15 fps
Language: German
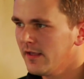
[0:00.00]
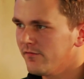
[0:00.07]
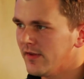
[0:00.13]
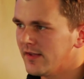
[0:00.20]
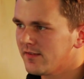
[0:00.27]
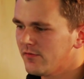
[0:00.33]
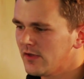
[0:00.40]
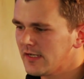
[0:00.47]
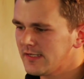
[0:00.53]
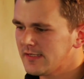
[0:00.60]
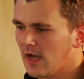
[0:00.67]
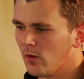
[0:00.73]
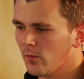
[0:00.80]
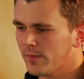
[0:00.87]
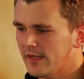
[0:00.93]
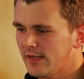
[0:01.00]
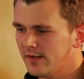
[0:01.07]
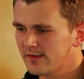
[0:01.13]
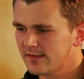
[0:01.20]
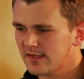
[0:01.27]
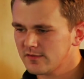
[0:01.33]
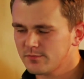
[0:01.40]
wenn es wirklich darum
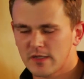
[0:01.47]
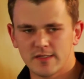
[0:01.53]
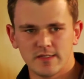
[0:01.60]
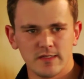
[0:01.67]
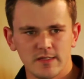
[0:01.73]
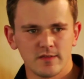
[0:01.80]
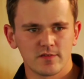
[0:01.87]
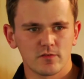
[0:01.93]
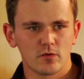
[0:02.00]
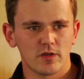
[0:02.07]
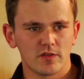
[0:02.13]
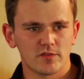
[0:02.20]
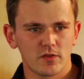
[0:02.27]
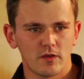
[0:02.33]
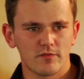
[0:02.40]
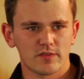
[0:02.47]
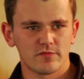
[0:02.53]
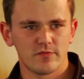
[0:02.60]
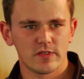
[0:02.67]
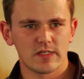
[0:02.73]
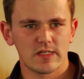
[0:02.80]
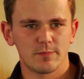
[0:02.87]
geht, dass man Dienst oder Service
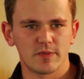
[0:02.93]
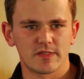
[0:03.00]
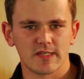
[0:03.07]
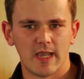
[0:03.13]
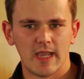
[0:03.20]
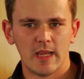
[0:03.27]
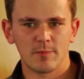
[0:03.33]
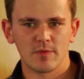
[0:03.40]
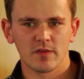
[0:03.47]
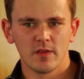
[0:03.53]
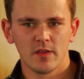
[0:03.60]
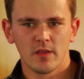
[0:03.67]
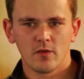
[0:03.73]
wirklich betreibt